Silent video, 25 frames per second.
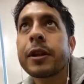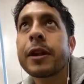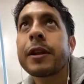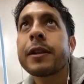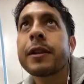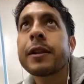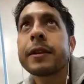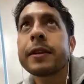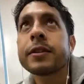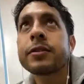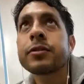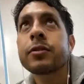
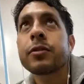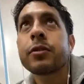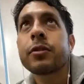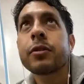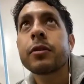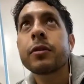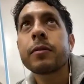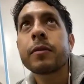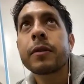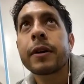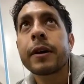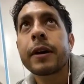disco
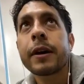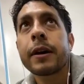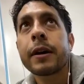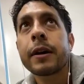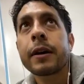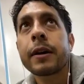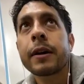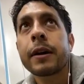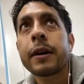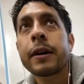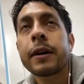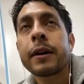que
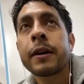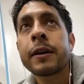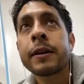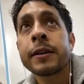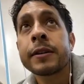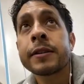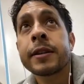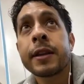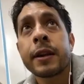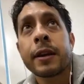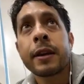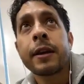
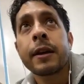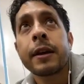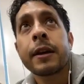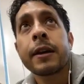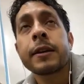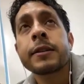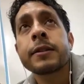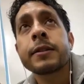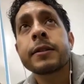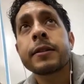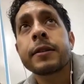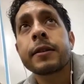hice
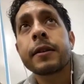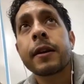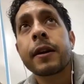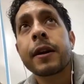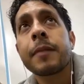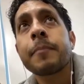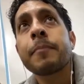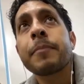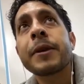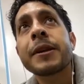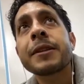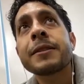es
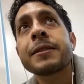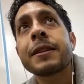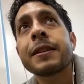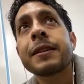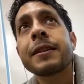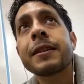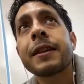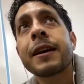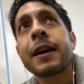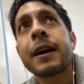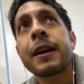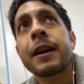
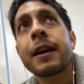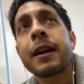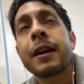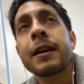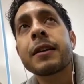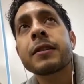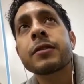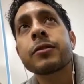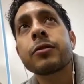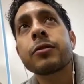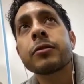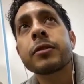representar
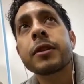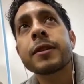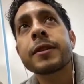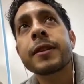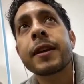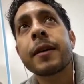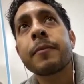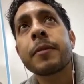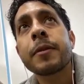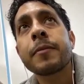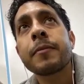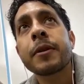las cosas que a
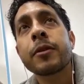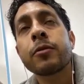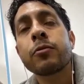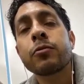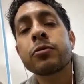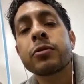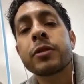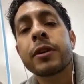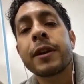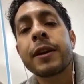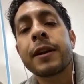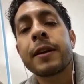mí me
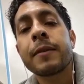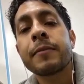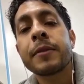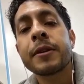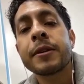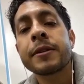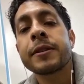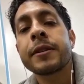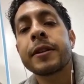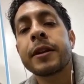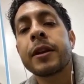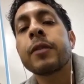gustan a mi
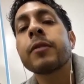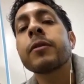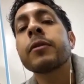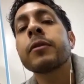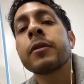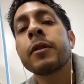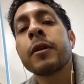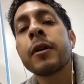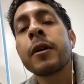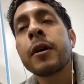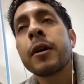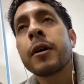estilo.
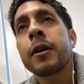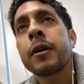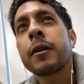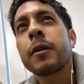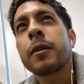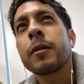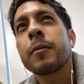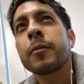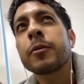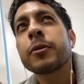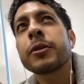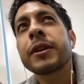
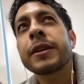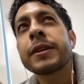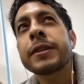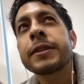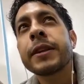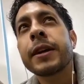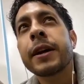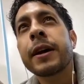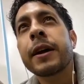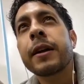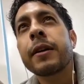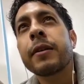Como te
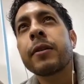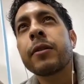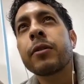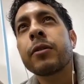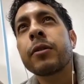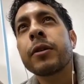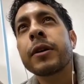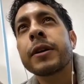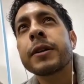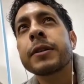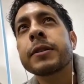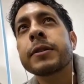decía, no
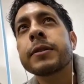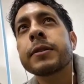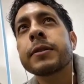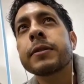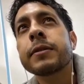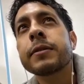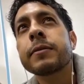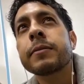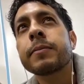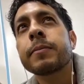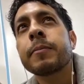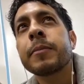
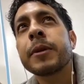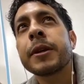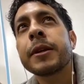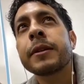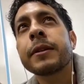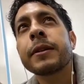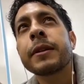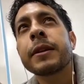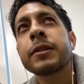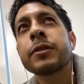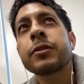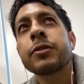es mi
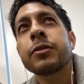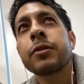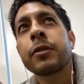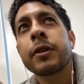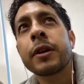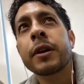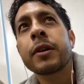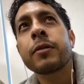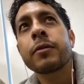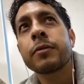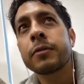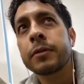intención
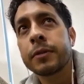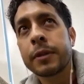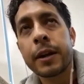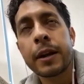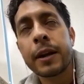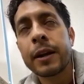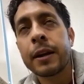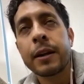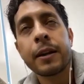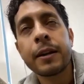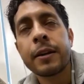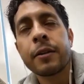encontrar
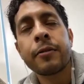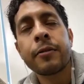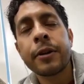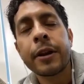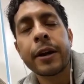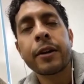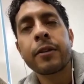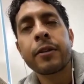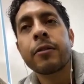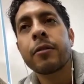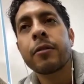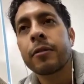el hilo
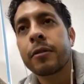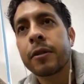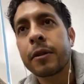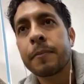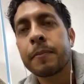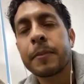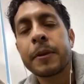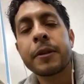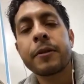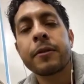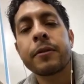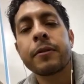negro, lo
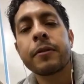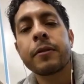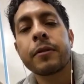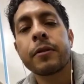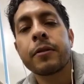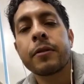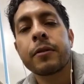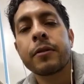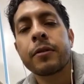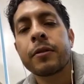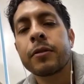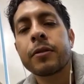repito, no,
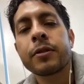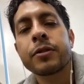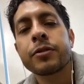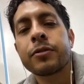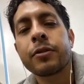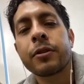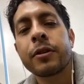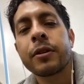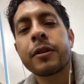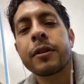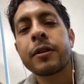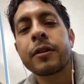no
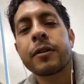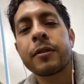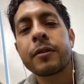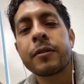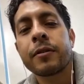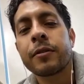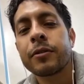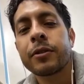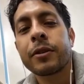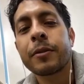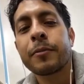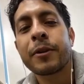estoy,
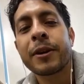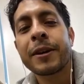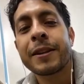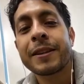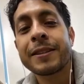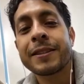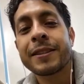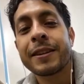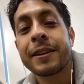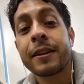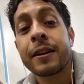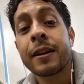no te voy a
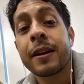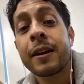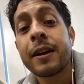decir,